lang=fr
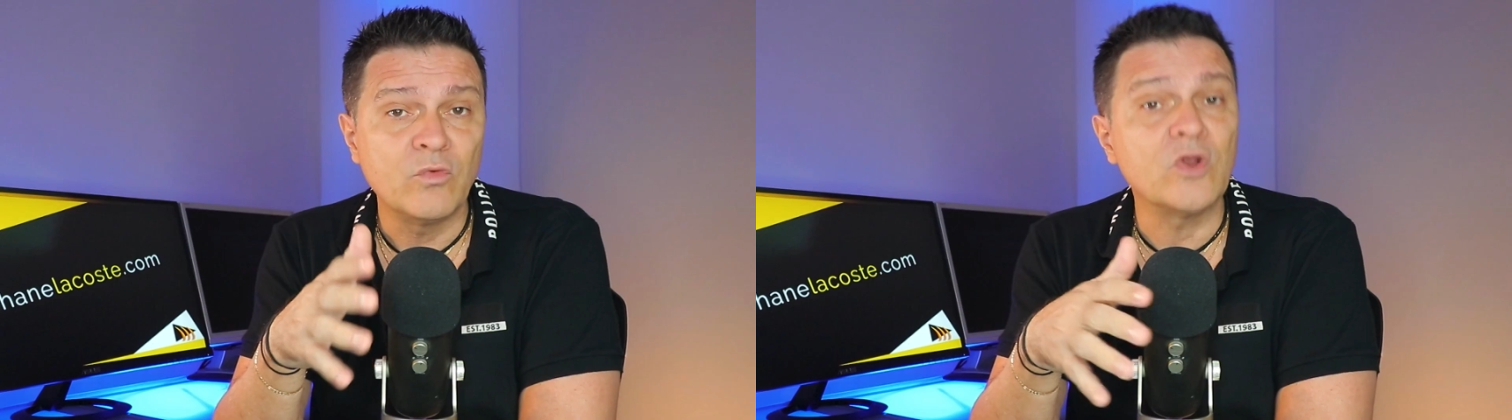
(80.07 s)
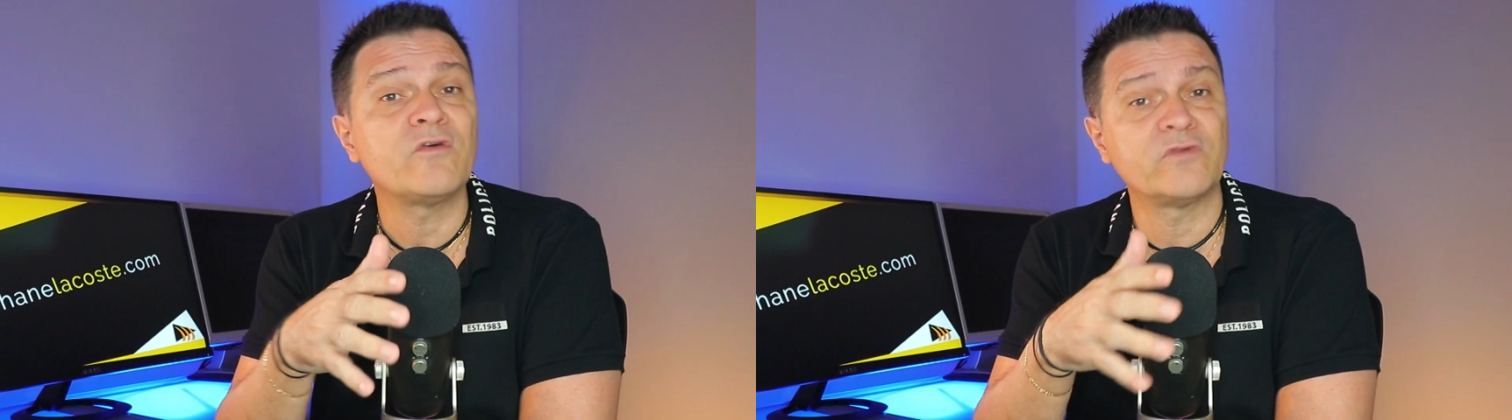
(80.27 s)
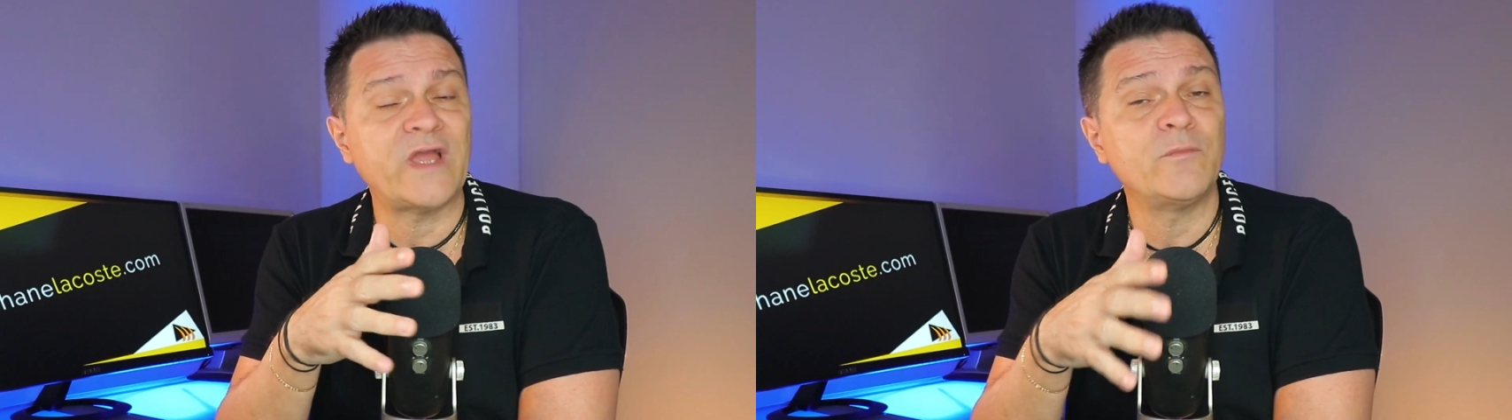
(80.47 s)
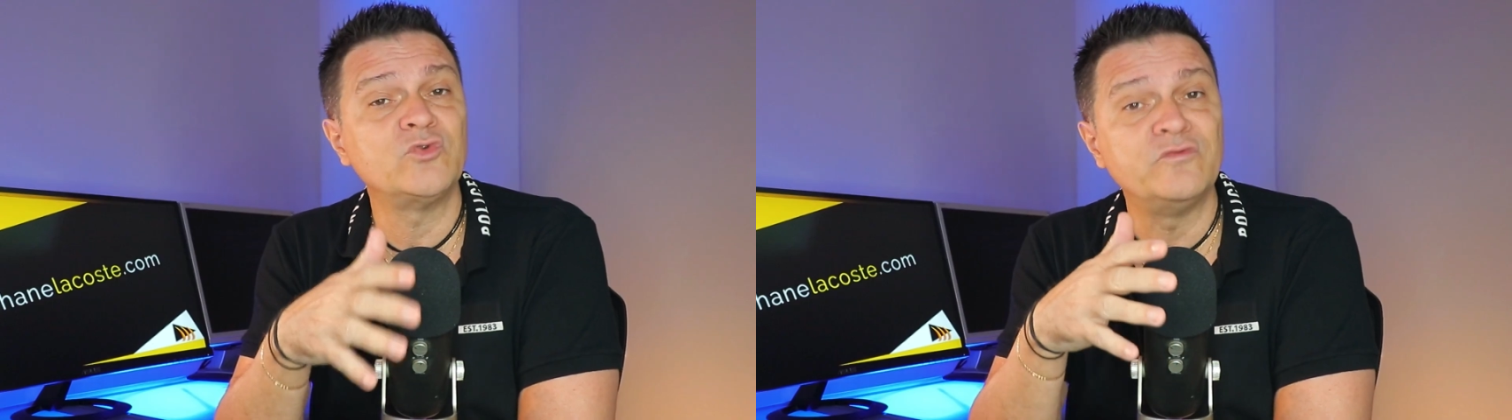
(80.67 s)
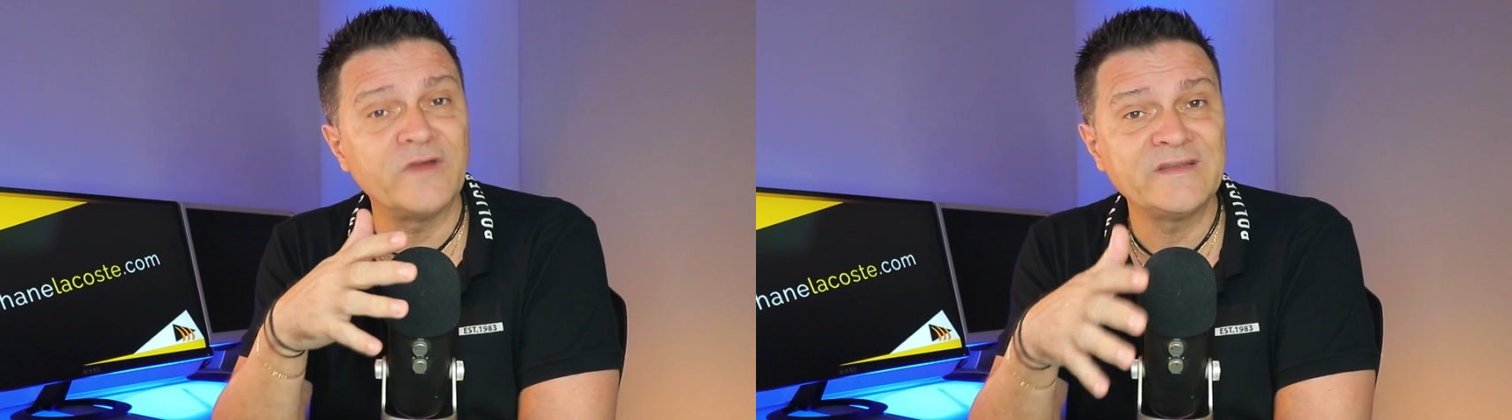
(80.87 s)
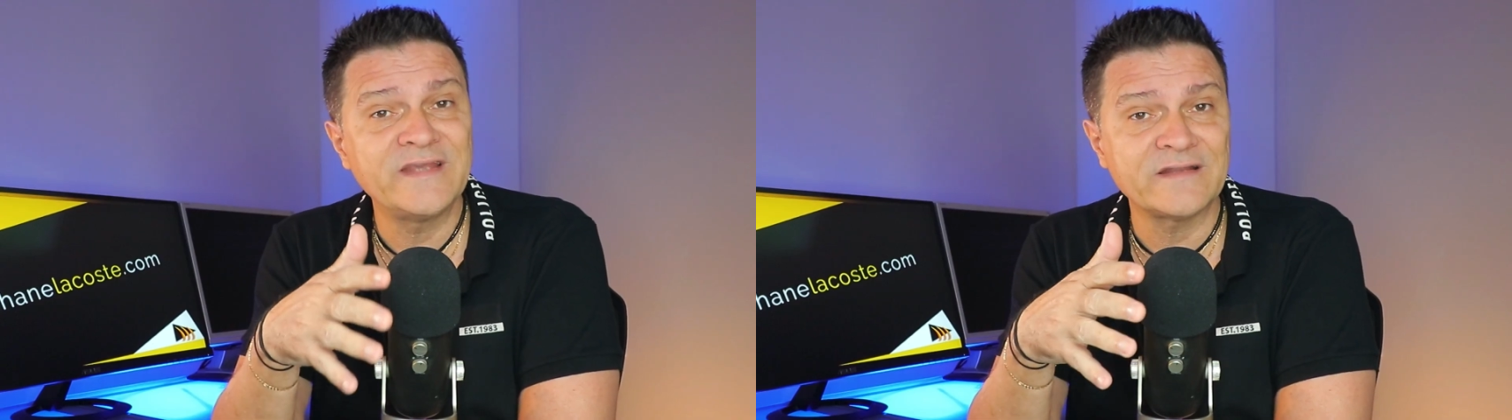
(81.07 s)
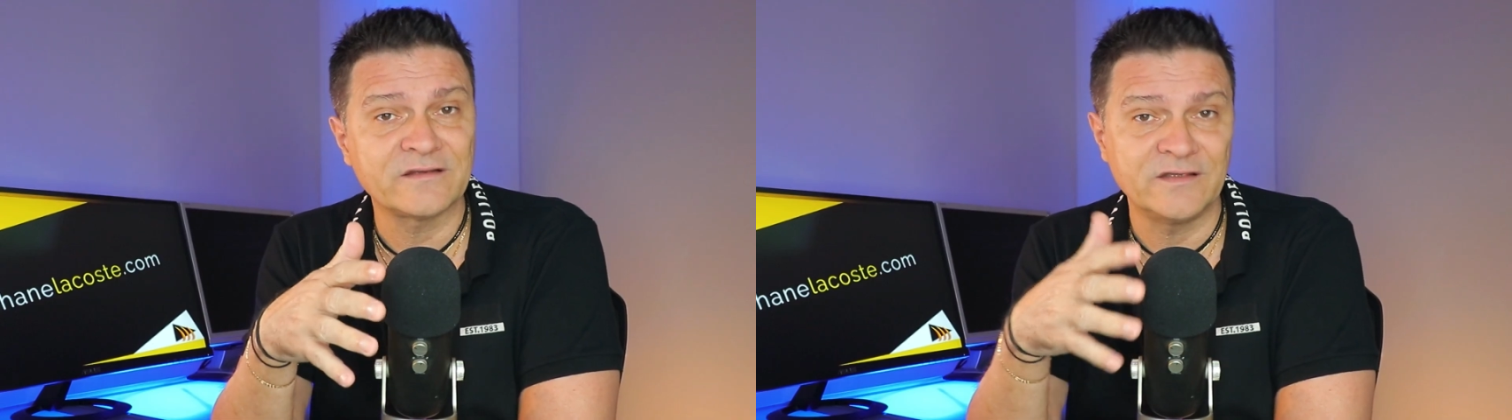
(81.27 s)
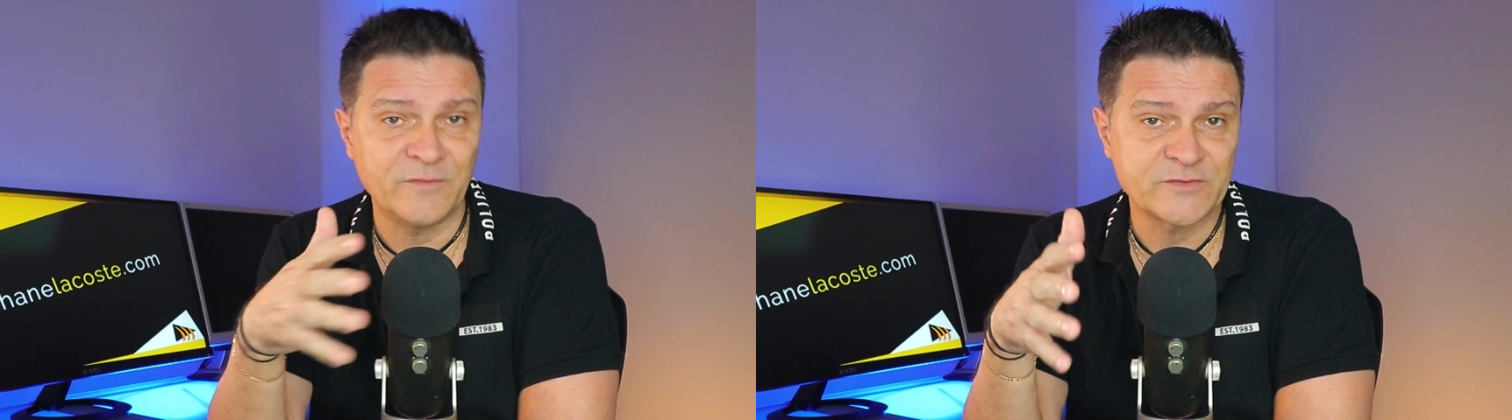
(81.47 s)
Ou alors carrément du
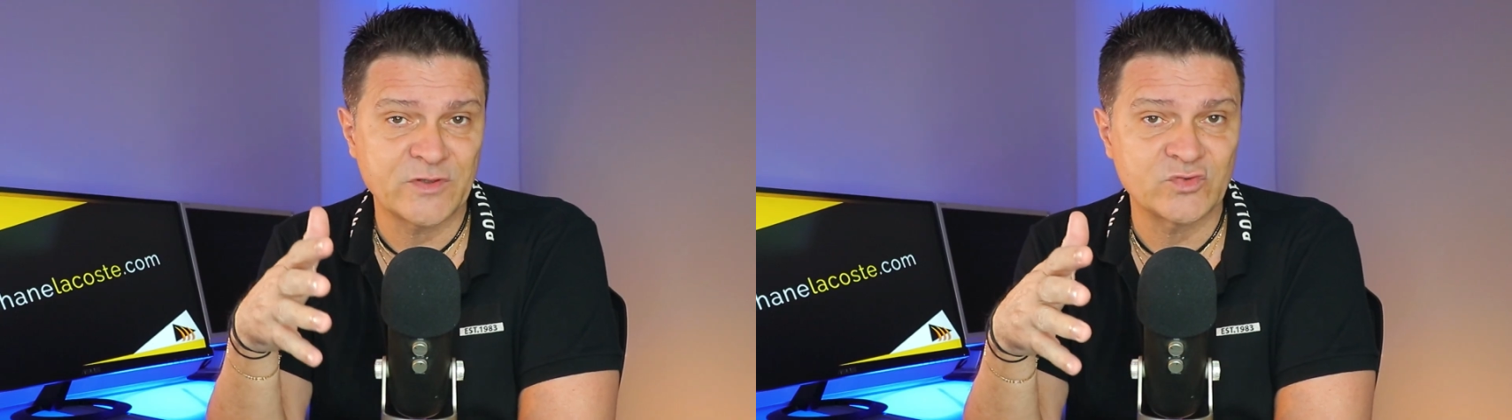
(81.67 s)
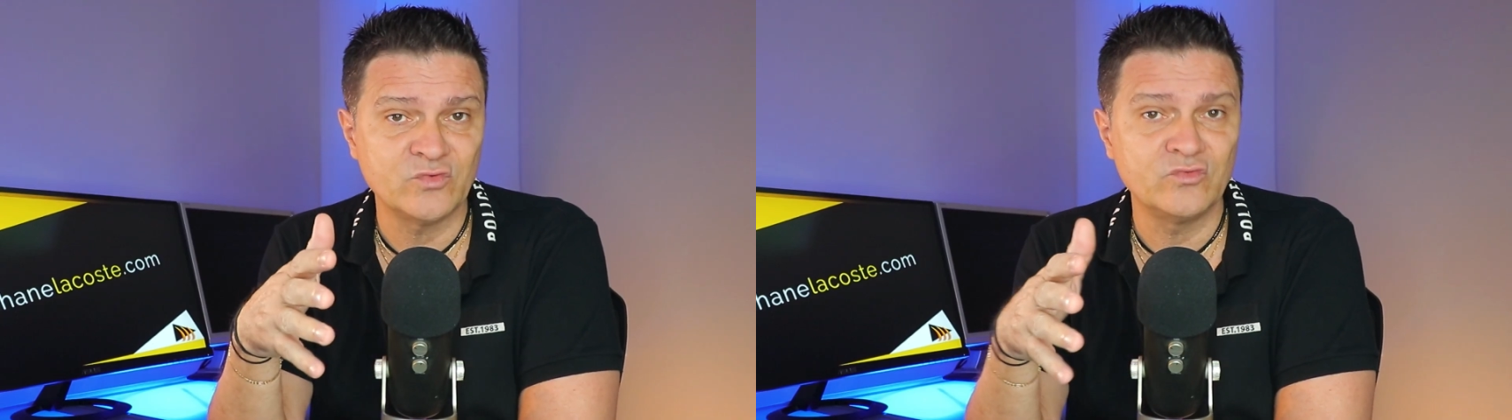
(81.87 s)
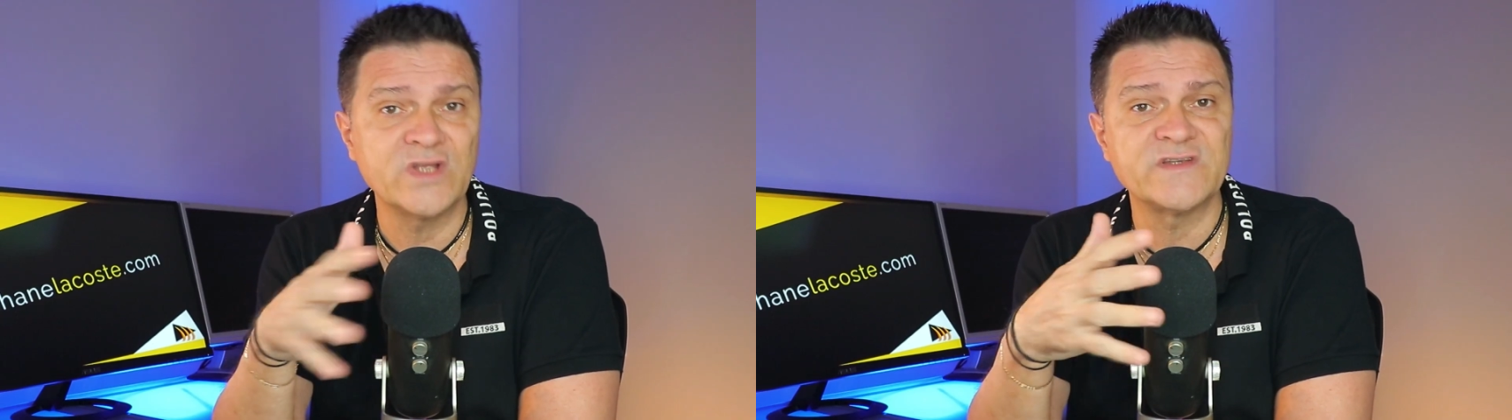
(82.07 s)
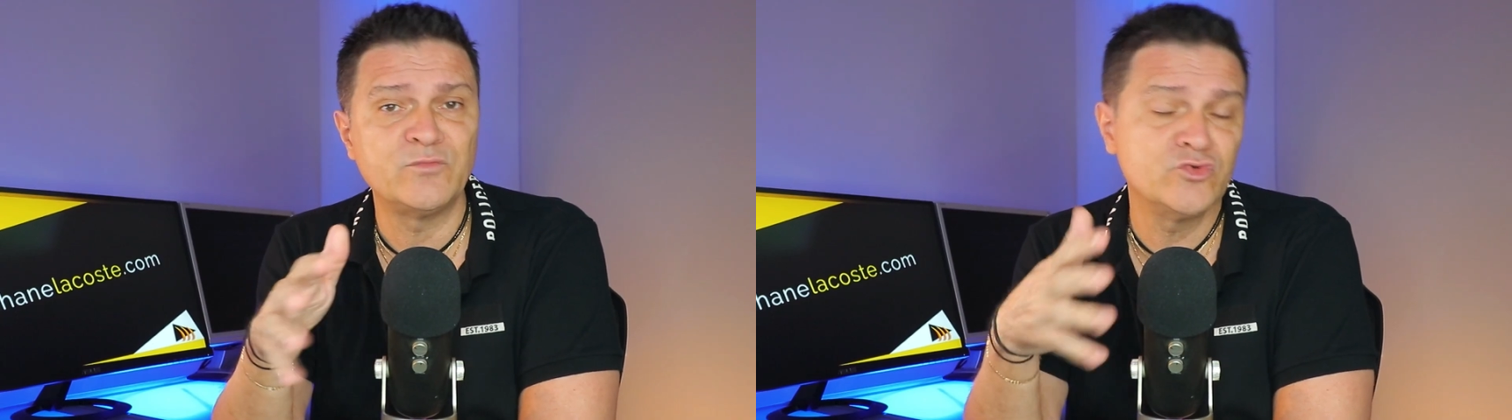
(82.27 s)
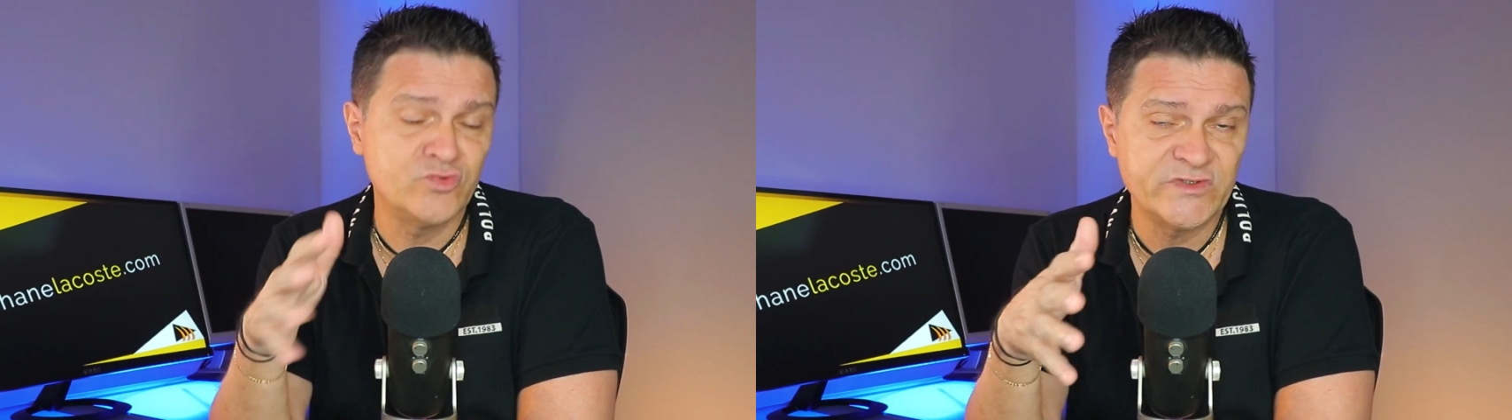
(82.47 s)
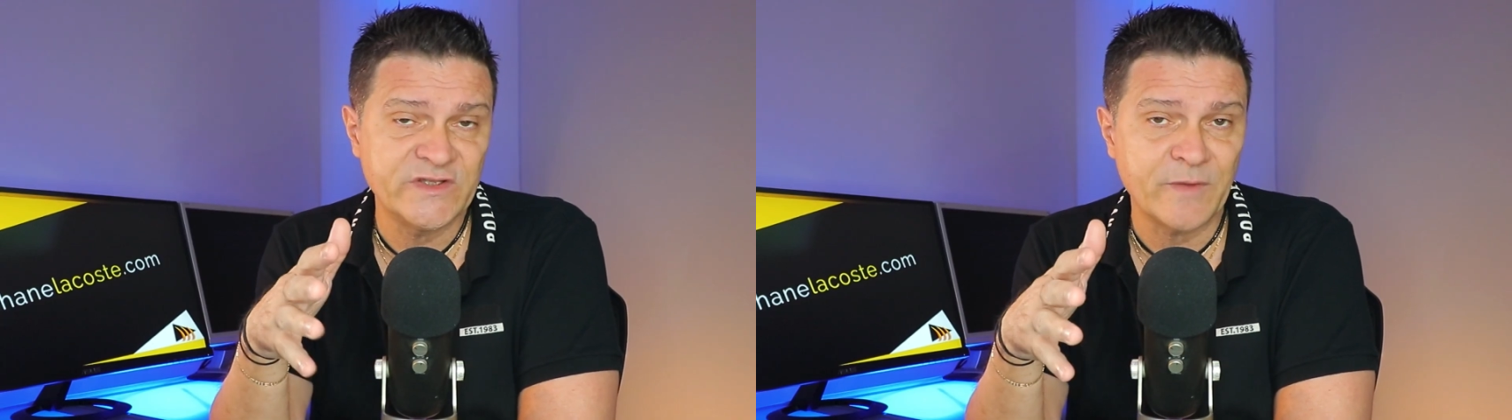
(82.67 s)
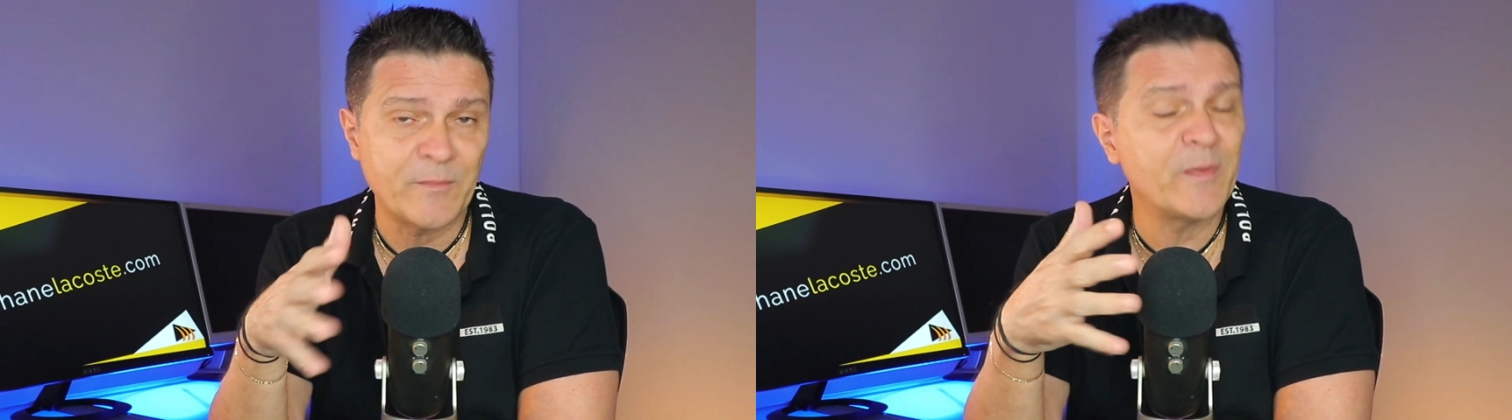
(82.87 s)
24 images par seconde où là c'est plus du cinéma.